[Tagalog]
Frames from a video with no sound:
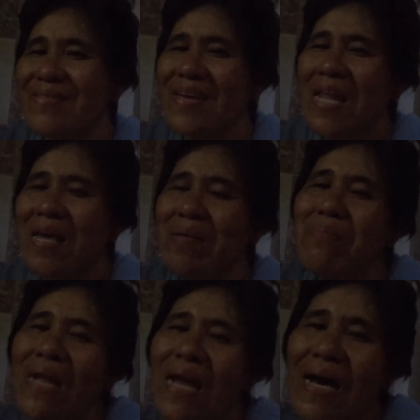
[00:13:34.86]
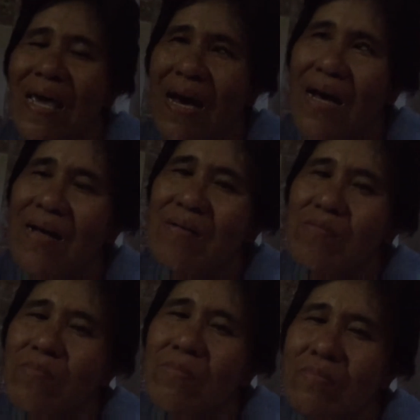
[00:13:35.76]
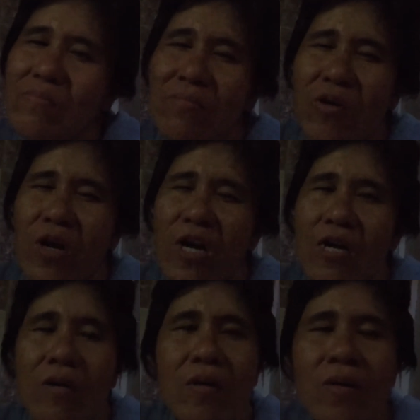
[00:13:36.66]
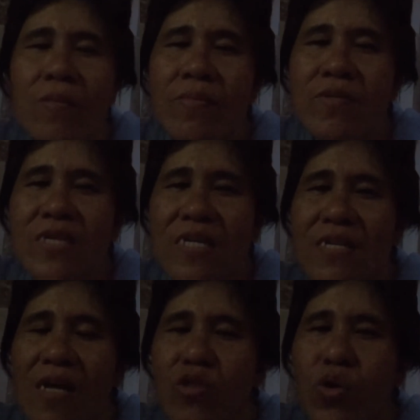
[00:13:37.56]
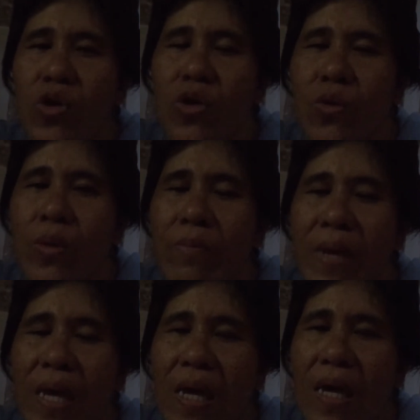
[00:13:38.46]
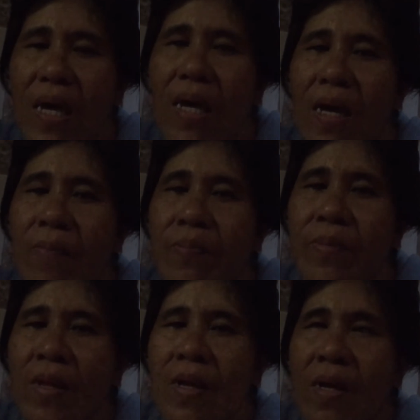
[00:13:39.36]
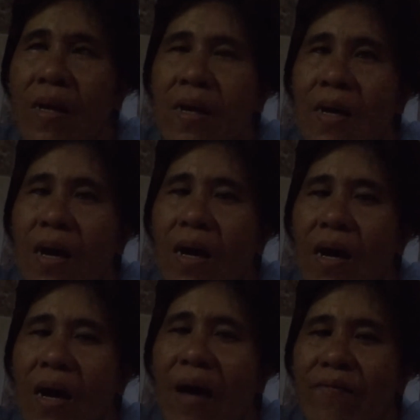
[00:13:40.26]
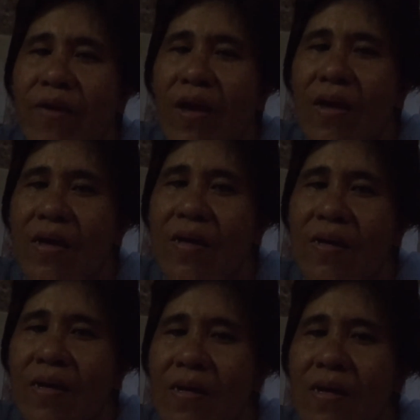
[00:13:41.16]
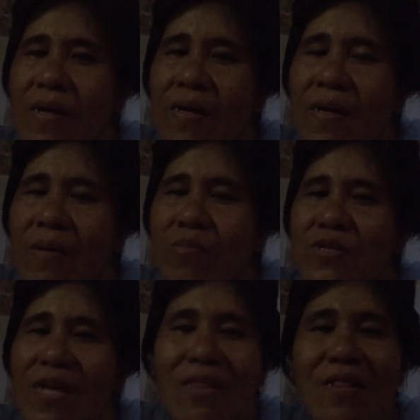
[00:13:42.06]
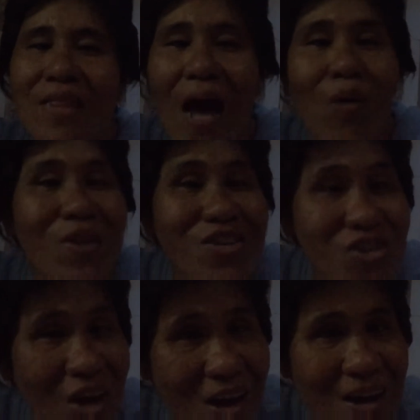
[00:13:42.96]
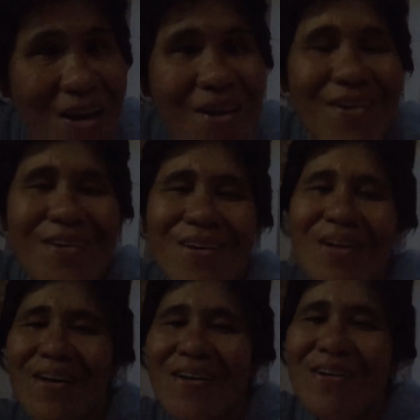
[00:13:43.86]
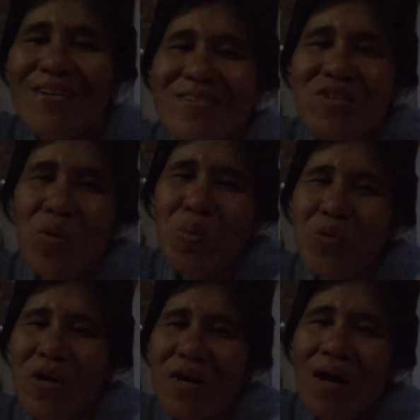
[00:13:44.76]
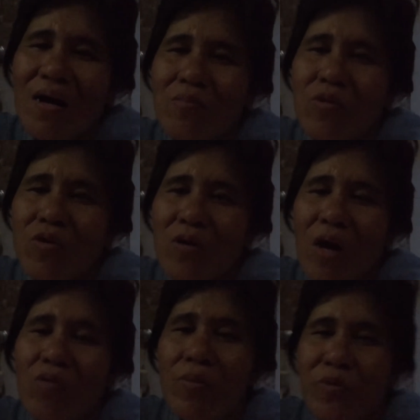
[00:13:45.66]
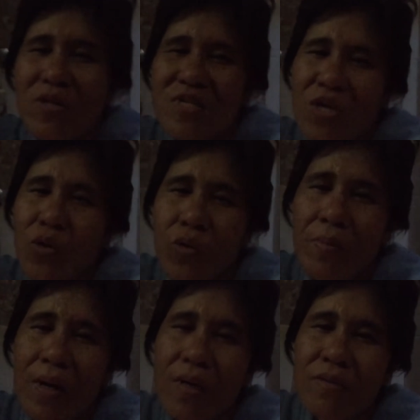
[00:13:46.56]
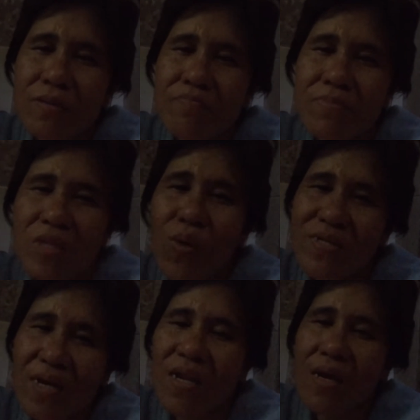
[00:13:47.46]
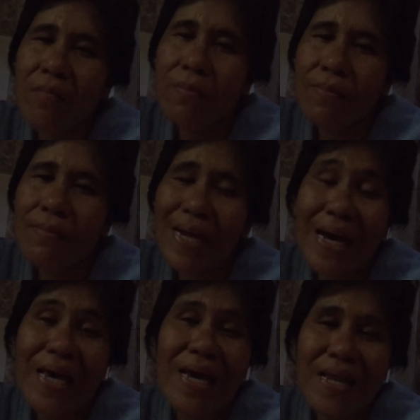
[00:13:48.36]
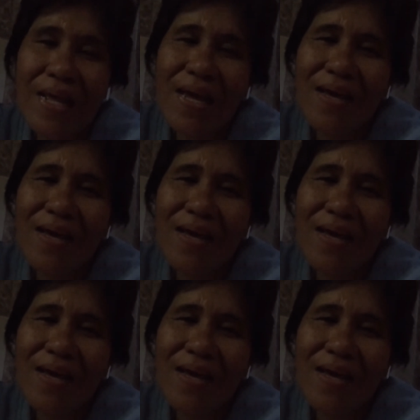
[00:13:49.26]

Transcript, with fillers: kining balaya merag since si Antonio will be uh, having mo settle down na siya kung murag ang ako na pwede siguro magtiwas aning balaya ni